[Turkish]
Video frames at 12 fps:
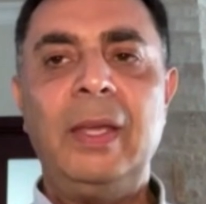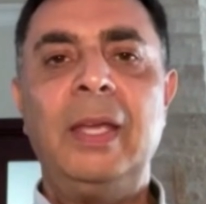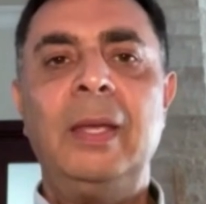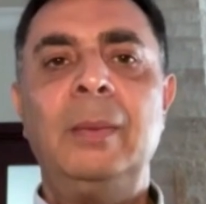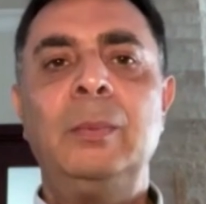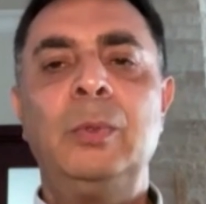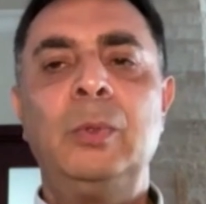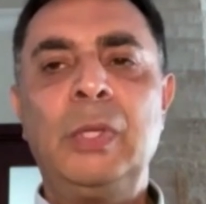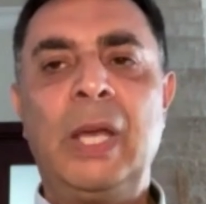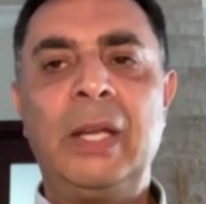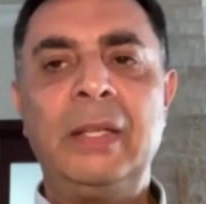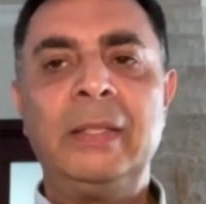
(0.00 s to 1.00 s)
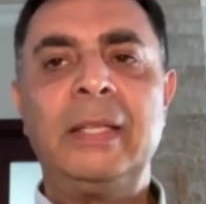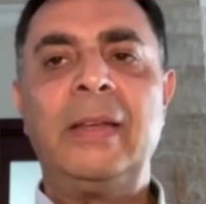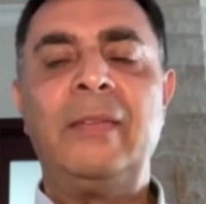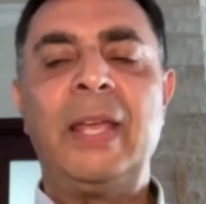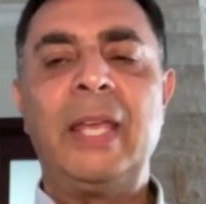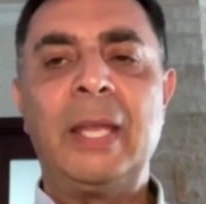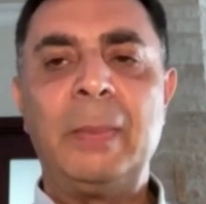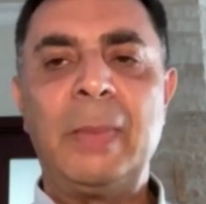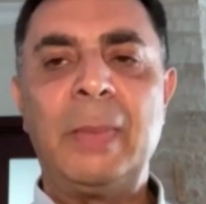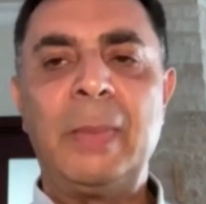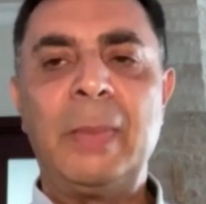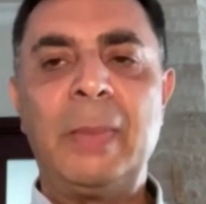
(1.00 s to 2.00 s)
e, dünyanın da devreye
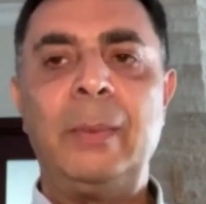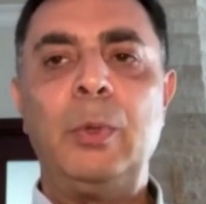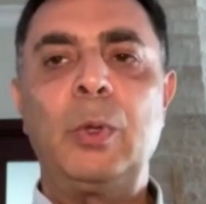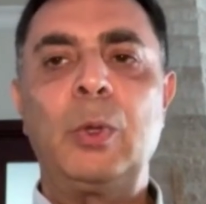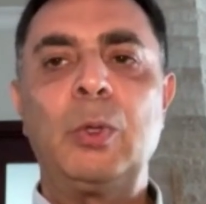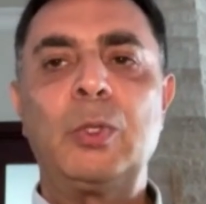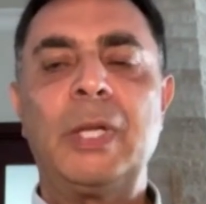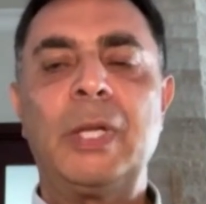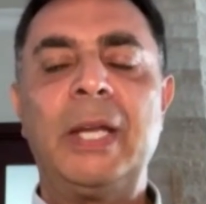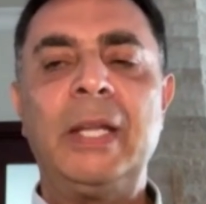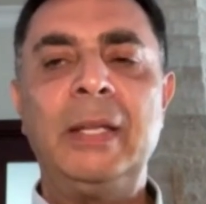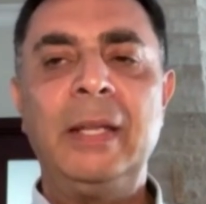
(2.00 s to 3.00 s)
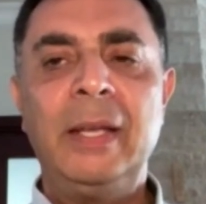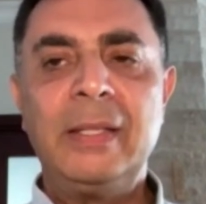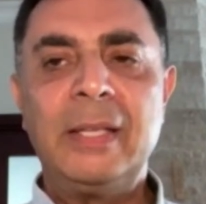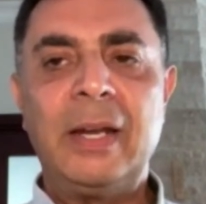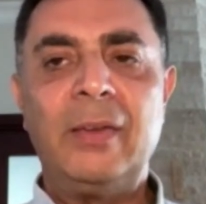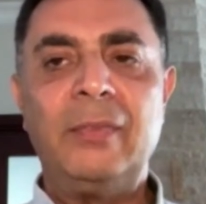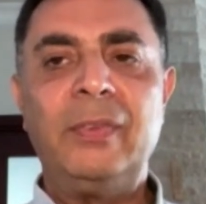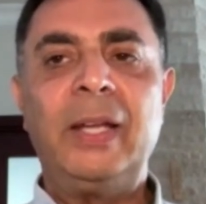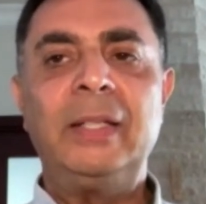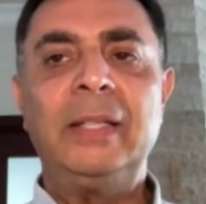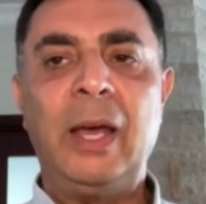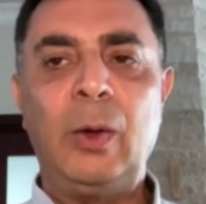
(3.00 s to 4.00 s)
girmesiyle büyük güçlerin
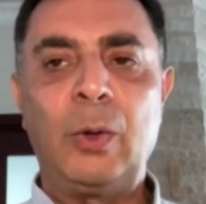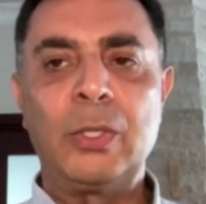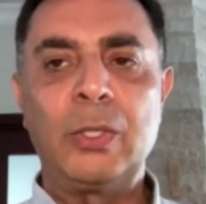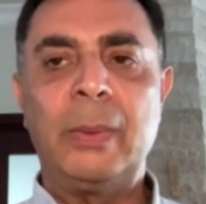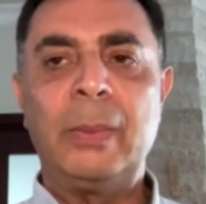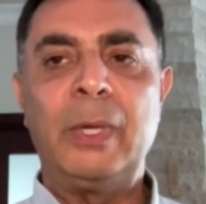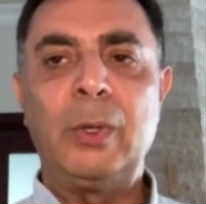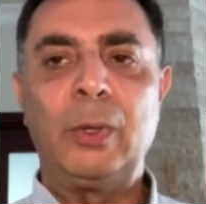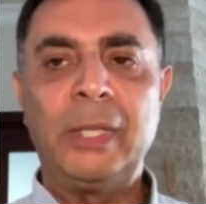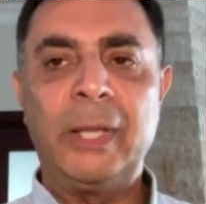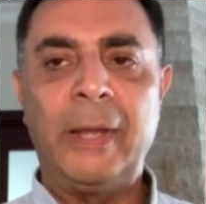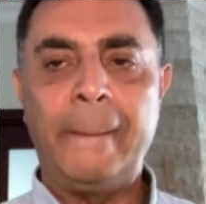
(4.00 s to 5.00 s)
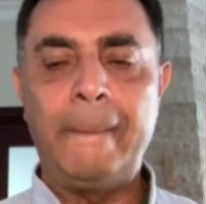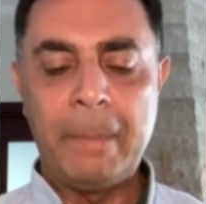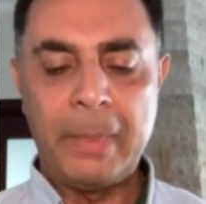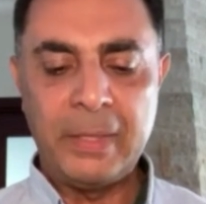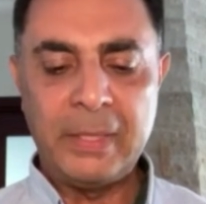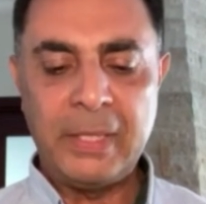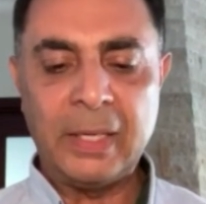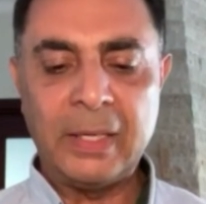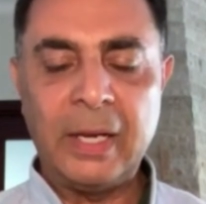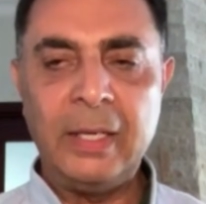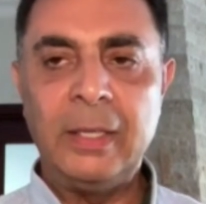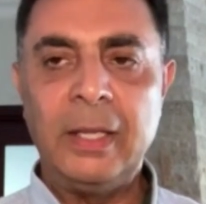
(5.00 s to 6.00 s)
taraflar daha orta bir yolda
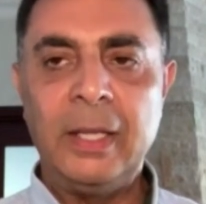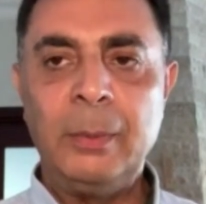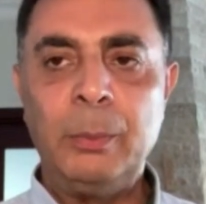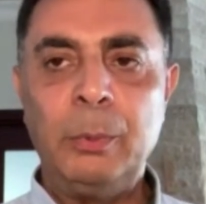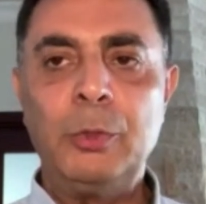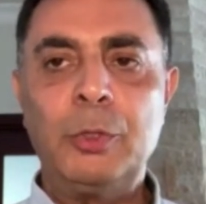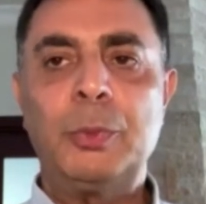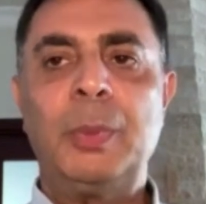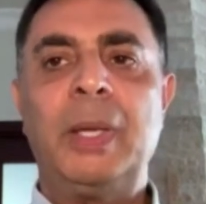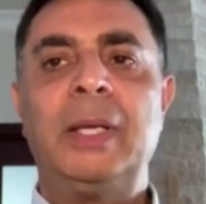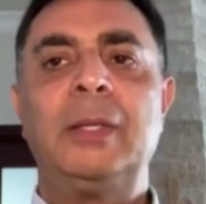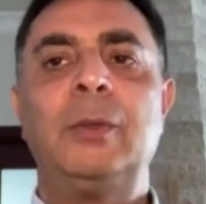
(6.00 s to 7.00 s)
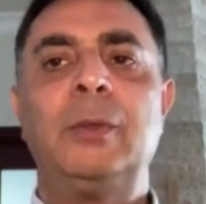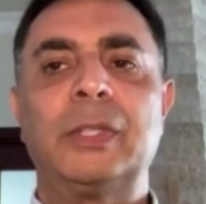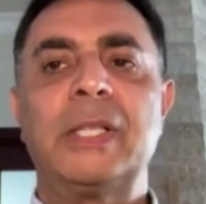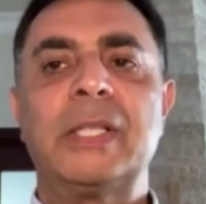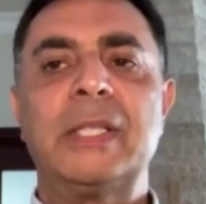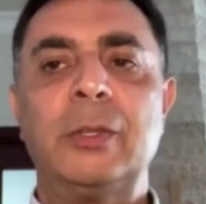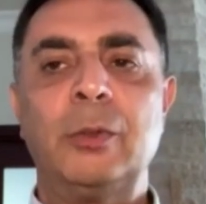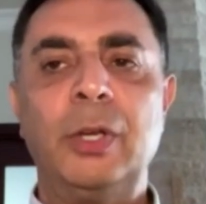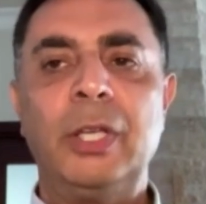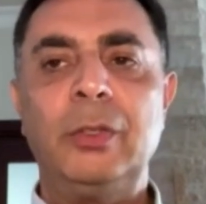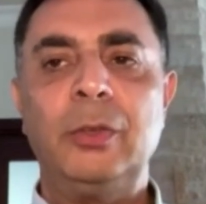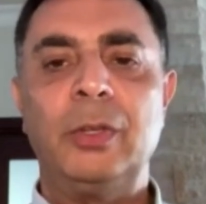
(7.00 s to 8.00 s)
tekrar e, buluşma noktasına
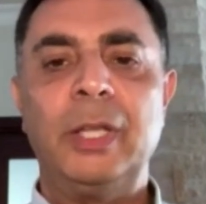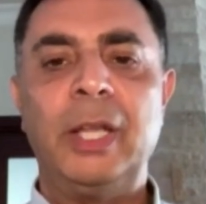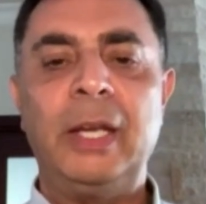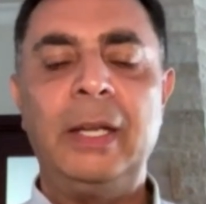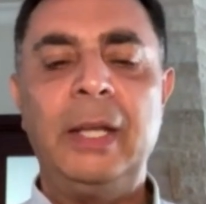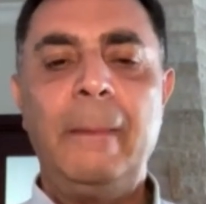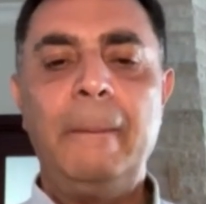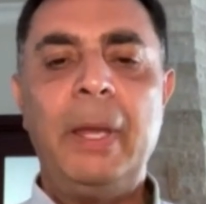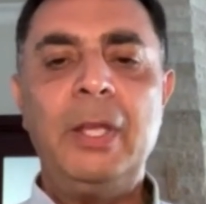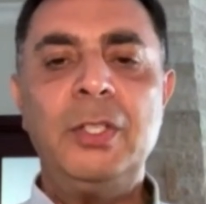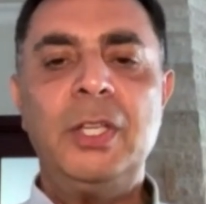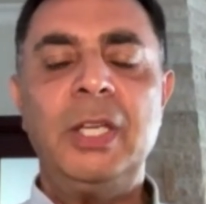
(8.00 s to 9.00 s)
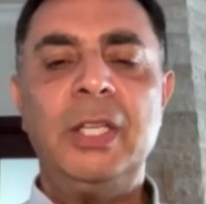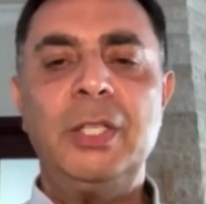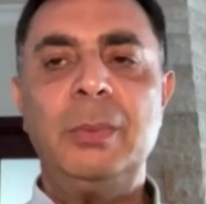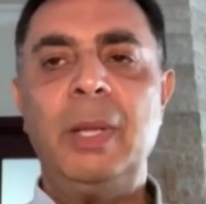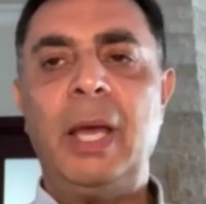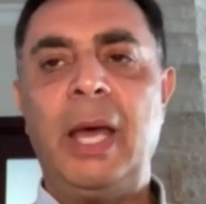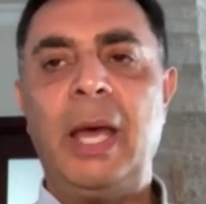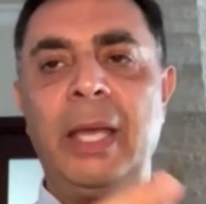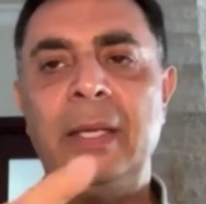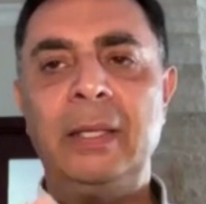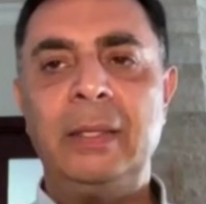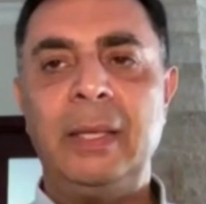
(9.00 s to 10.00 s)
doğru gidiyorlar. Bence şimdi
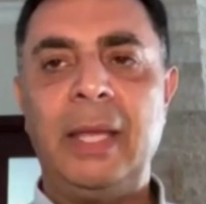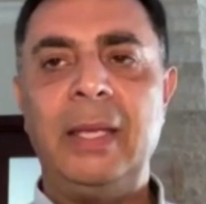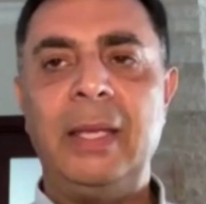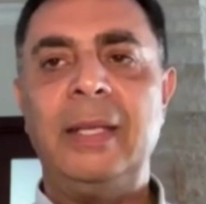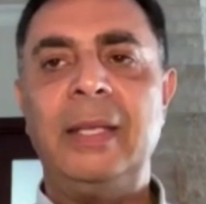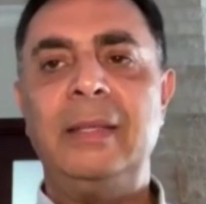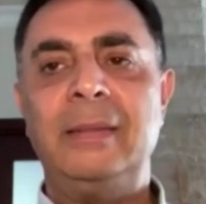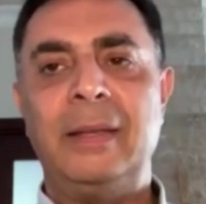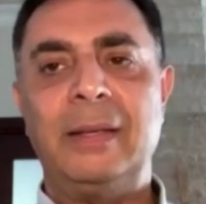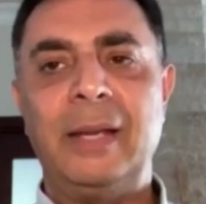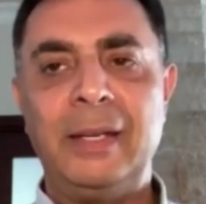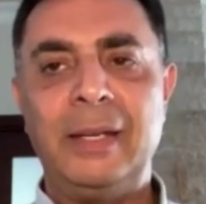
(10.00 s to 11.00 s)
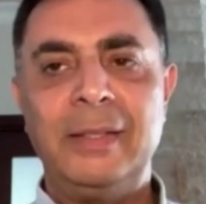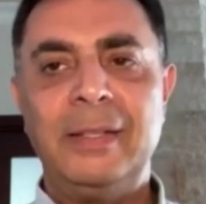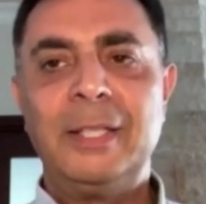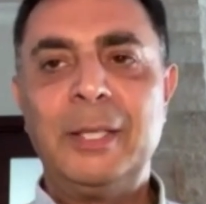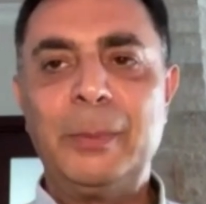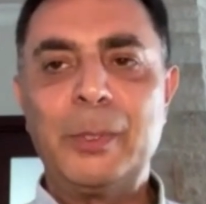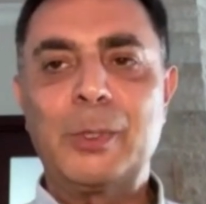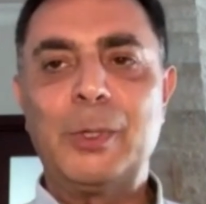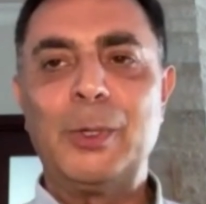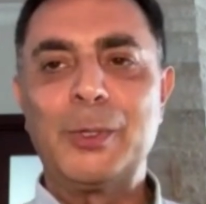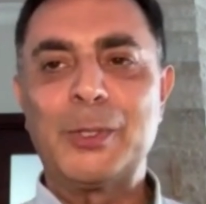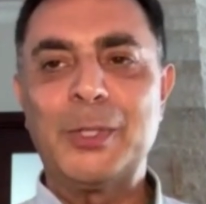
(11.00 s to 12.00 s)
aynı eğriyi tekrar Kıbrıs
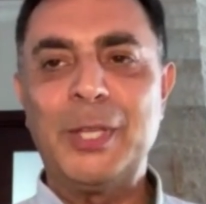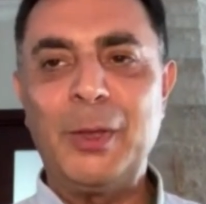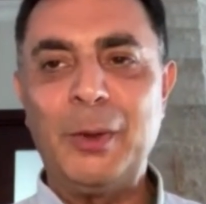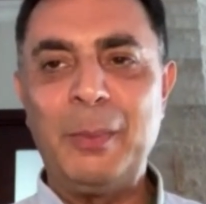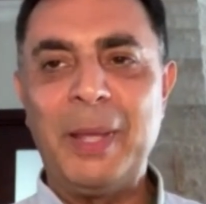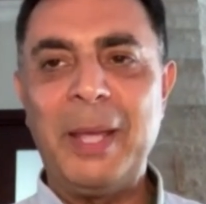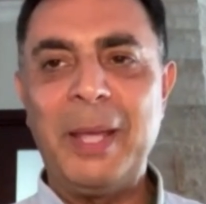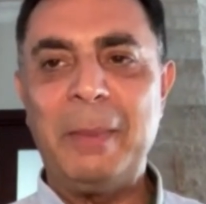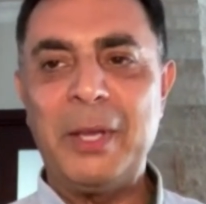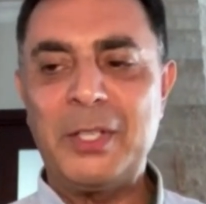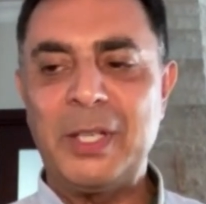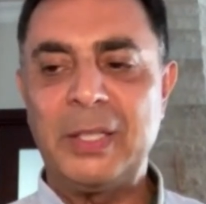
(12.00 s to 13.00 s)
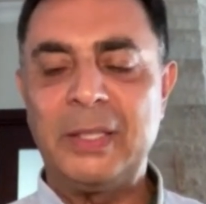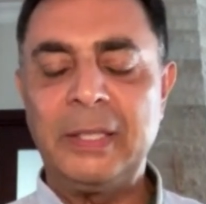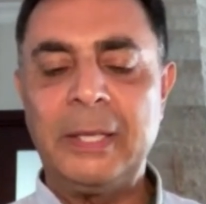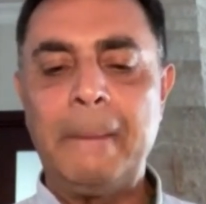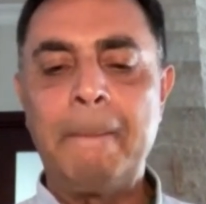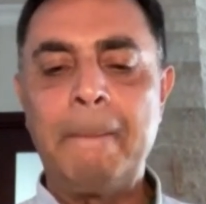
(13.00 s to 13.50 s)
konusunda görmeye başladık.